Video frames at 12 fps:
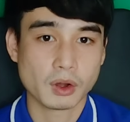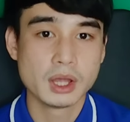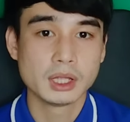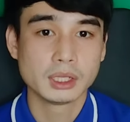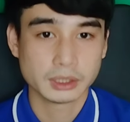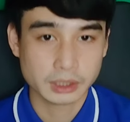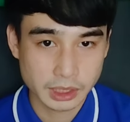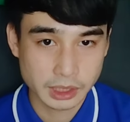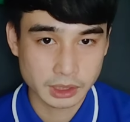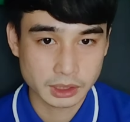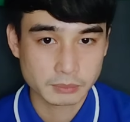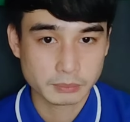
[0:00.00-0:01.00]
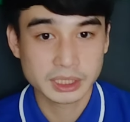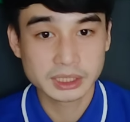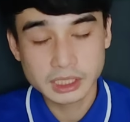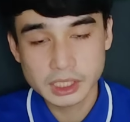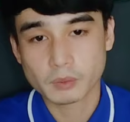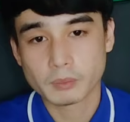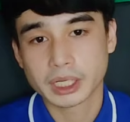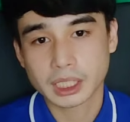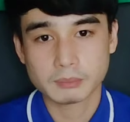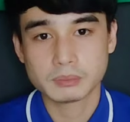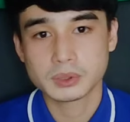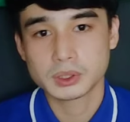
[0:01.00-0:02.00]
นั่นเองมันจะดีกว่าไหมครับ
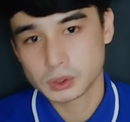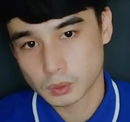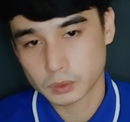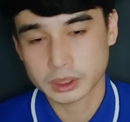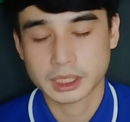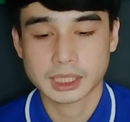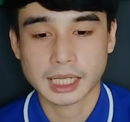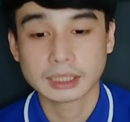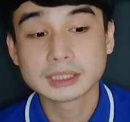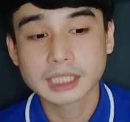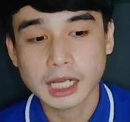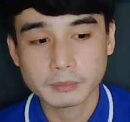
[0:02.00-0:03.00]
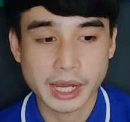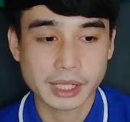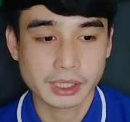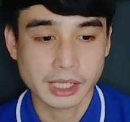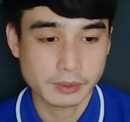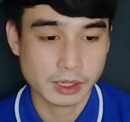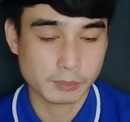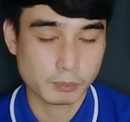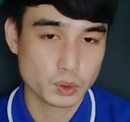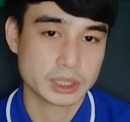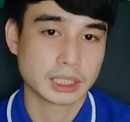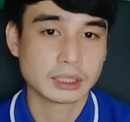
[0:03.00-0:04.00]
ยกจากการสร้างแบรนด์ให้กับบริษัท